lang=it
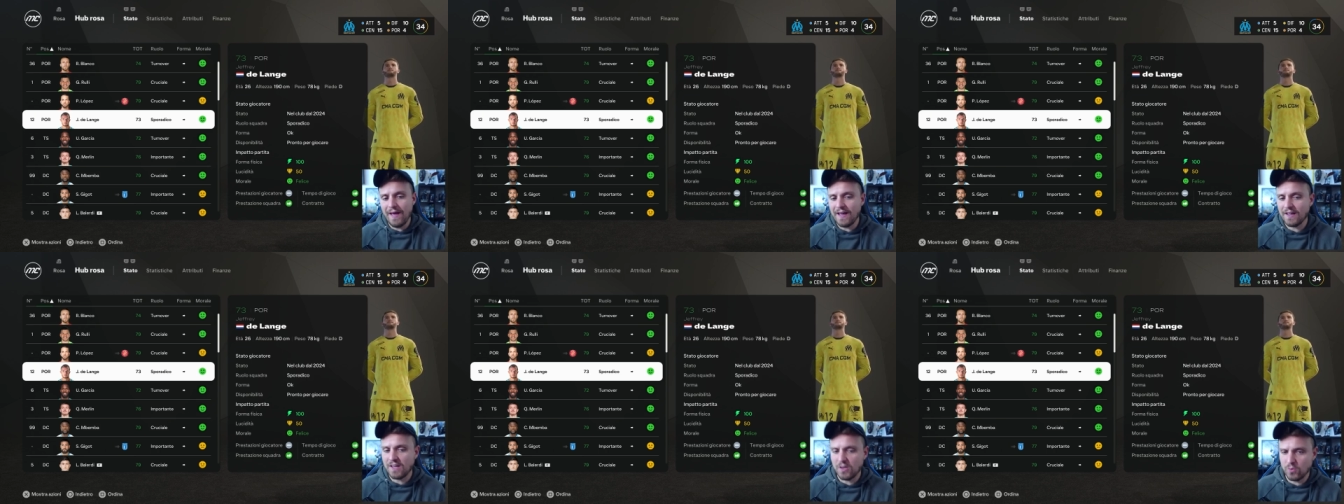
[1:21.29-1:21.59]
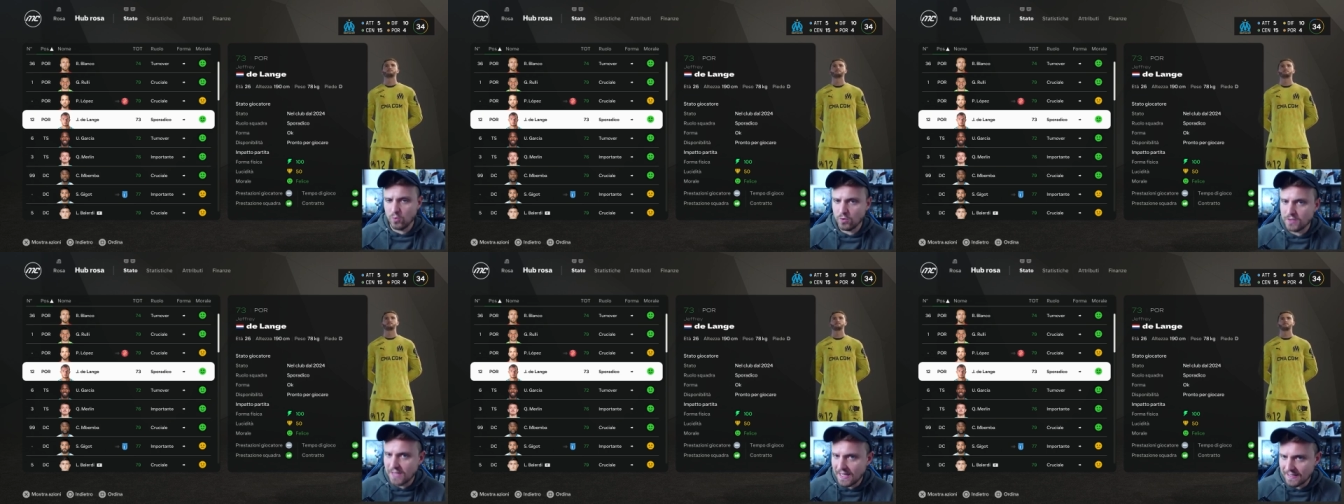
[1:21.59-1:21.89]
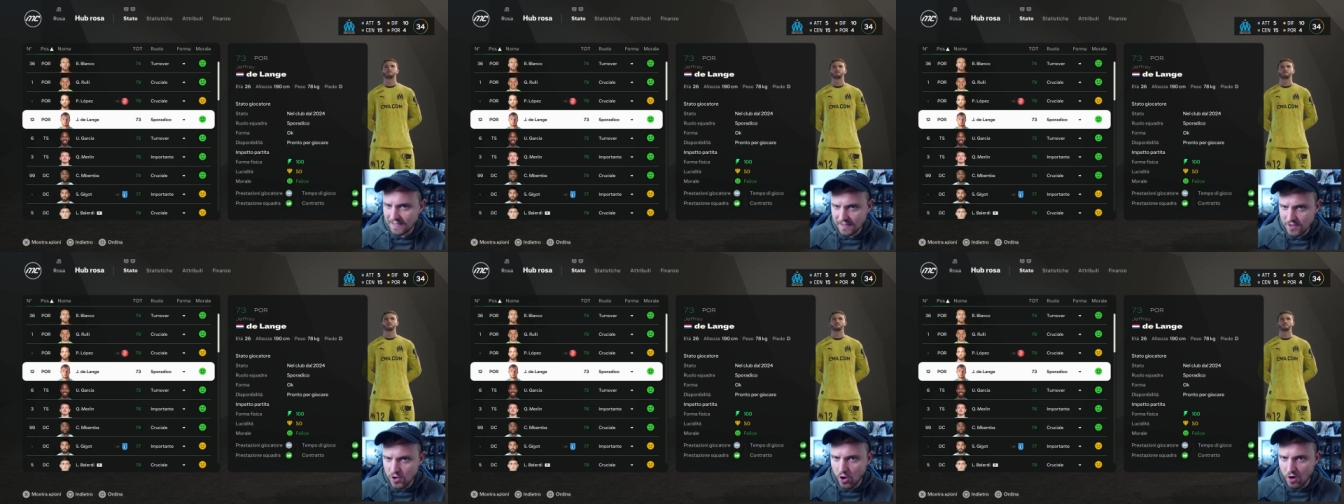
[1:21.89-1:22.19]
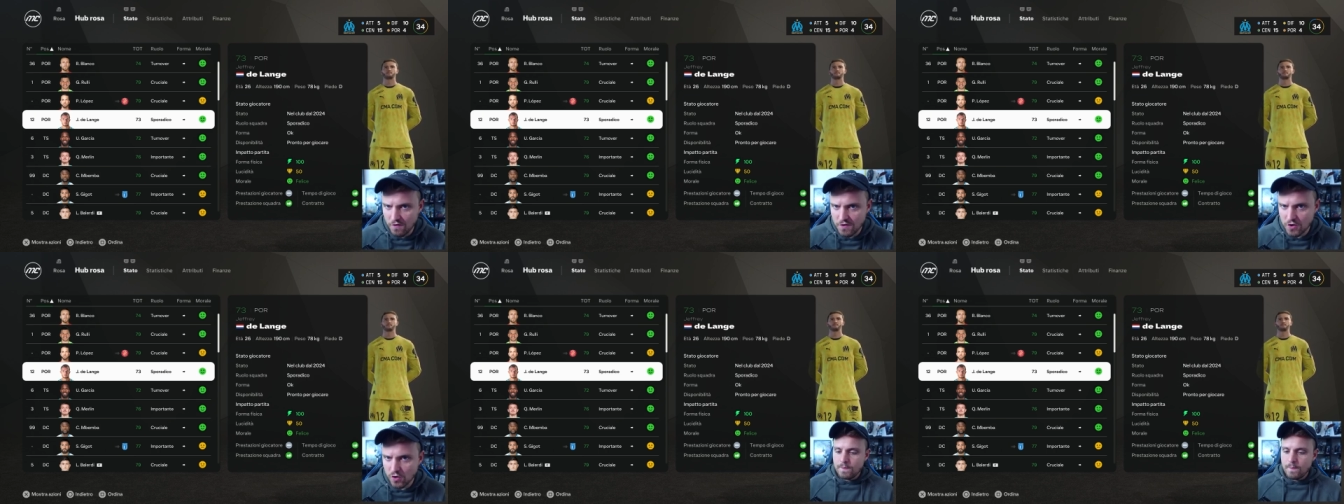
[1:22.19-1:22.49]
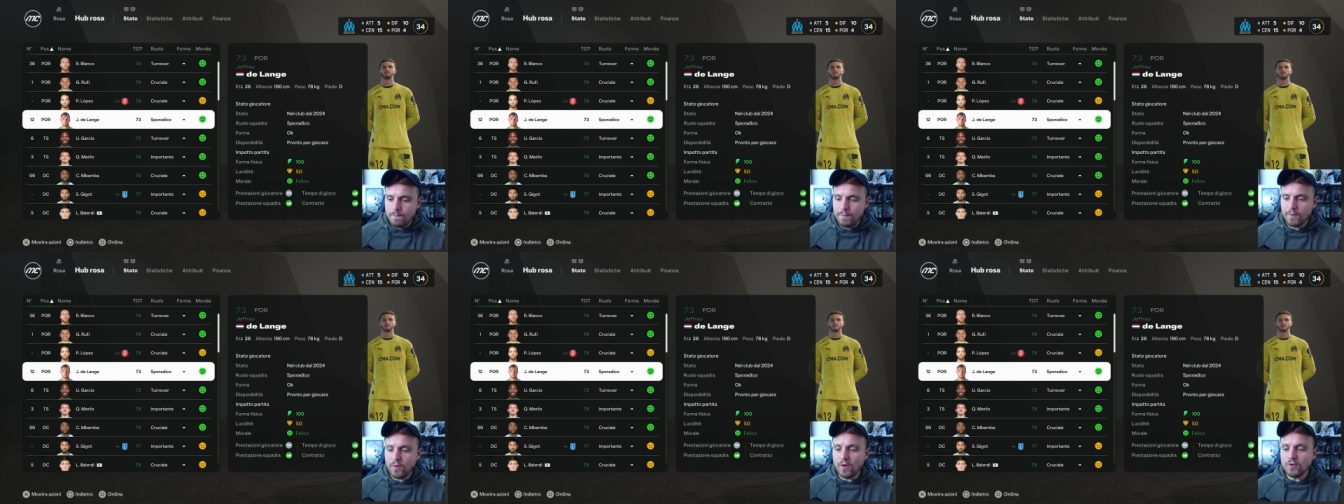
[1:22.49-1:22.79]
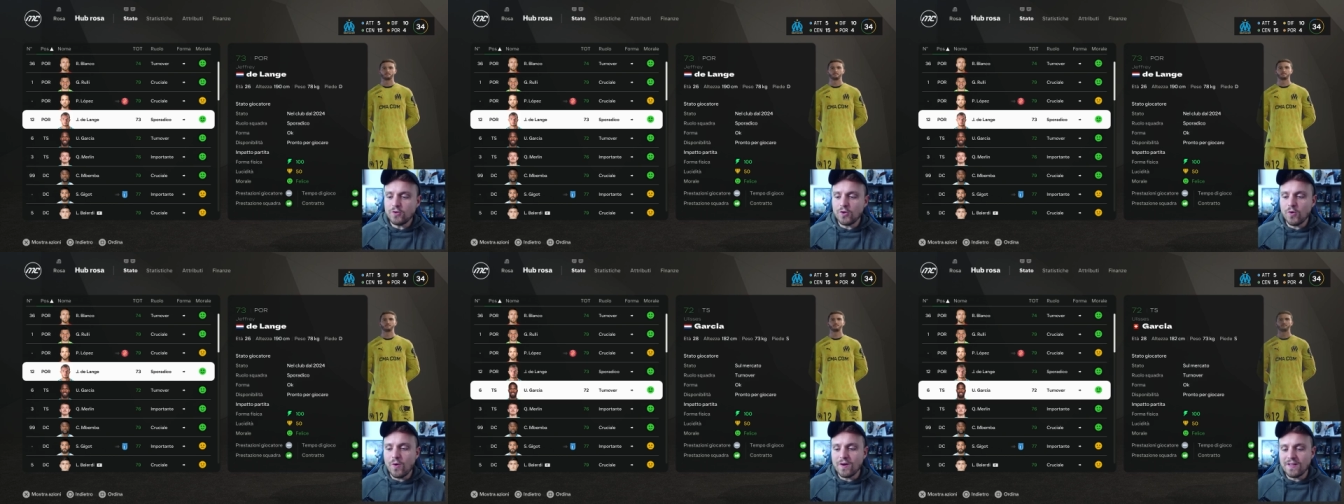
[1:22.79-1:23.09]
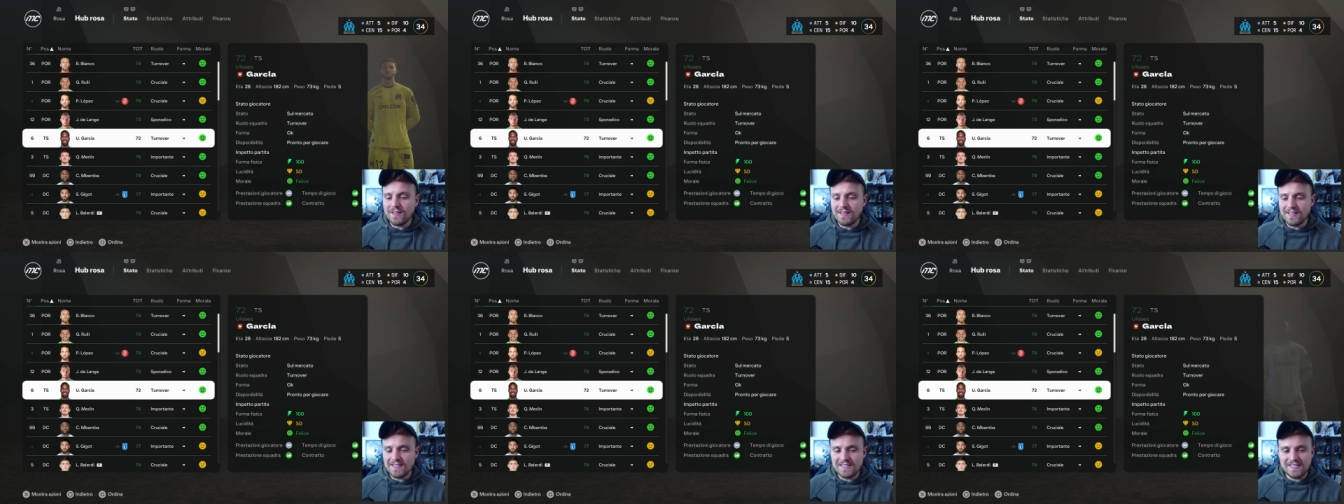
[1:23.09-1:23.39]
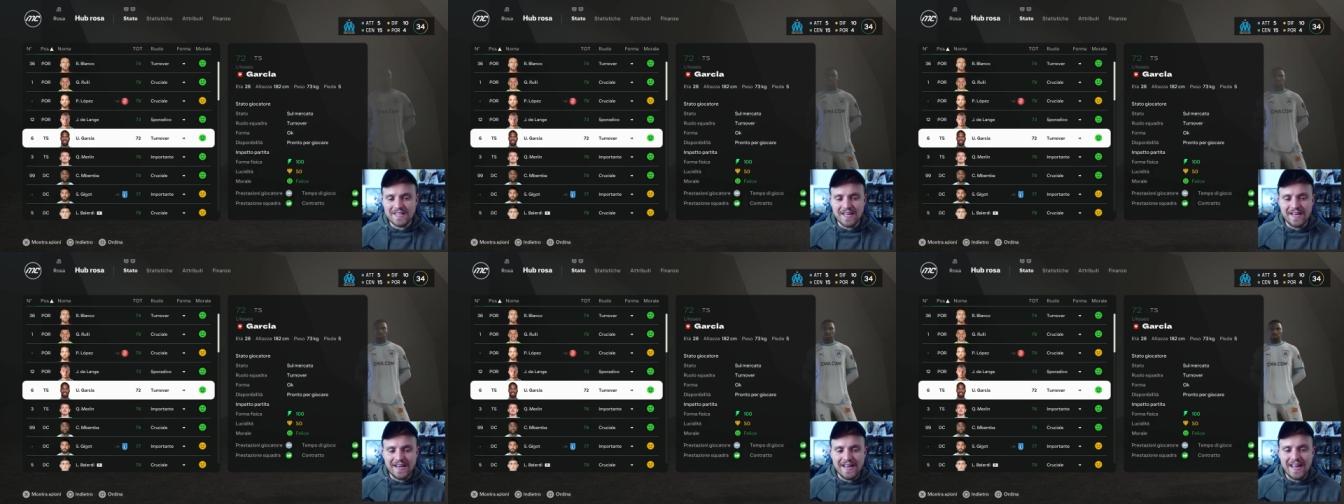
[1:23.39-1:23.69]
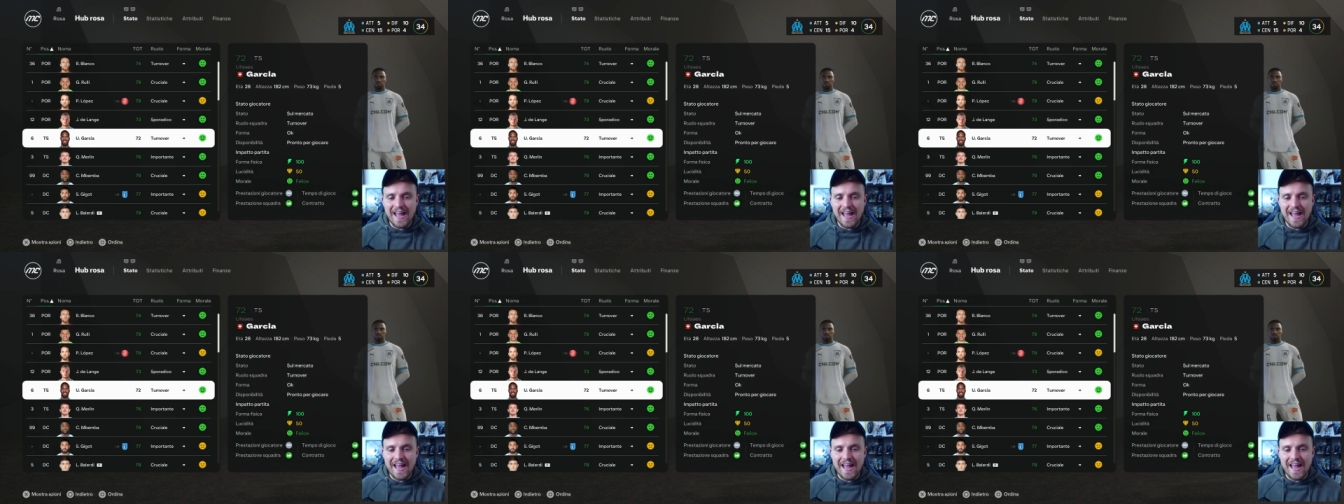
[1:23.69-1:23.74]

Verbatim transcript: anche un 80 di overall. Per quanto riguarda i terzini